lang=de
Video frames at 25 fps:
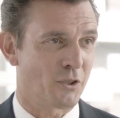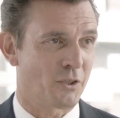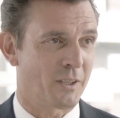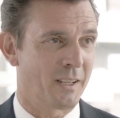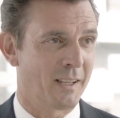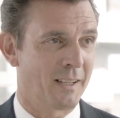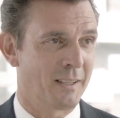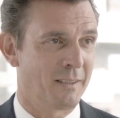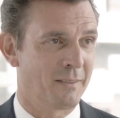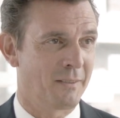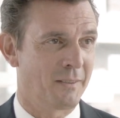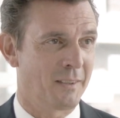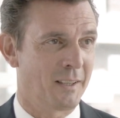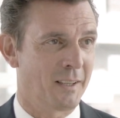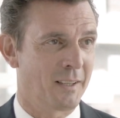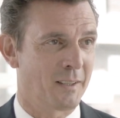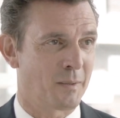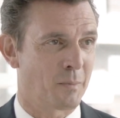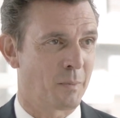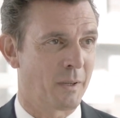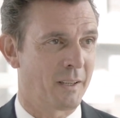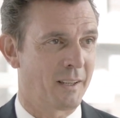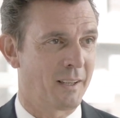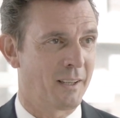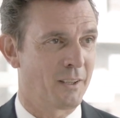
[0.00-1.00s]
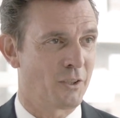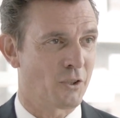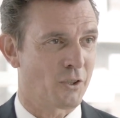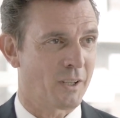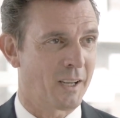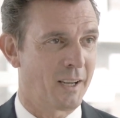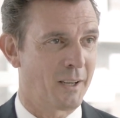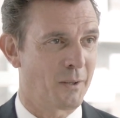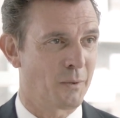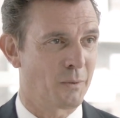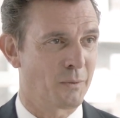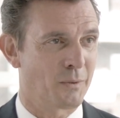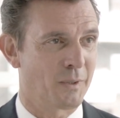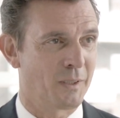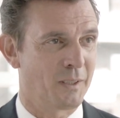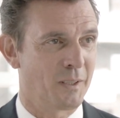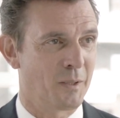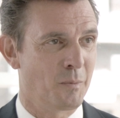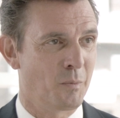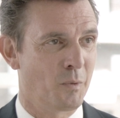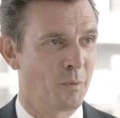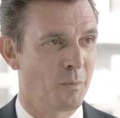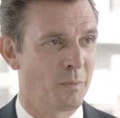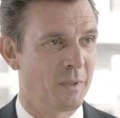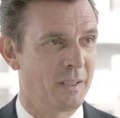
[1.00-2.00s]
Stellenwert bei der Entscheidung für die
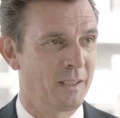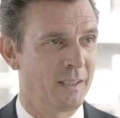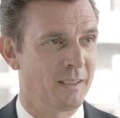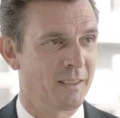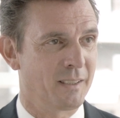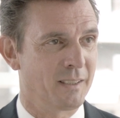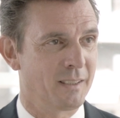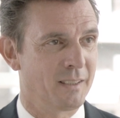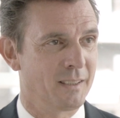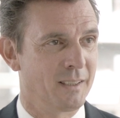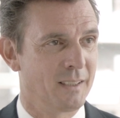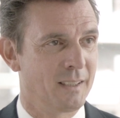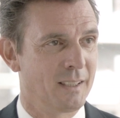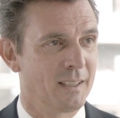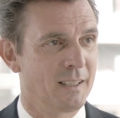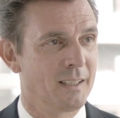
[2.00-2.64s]
Immobilie.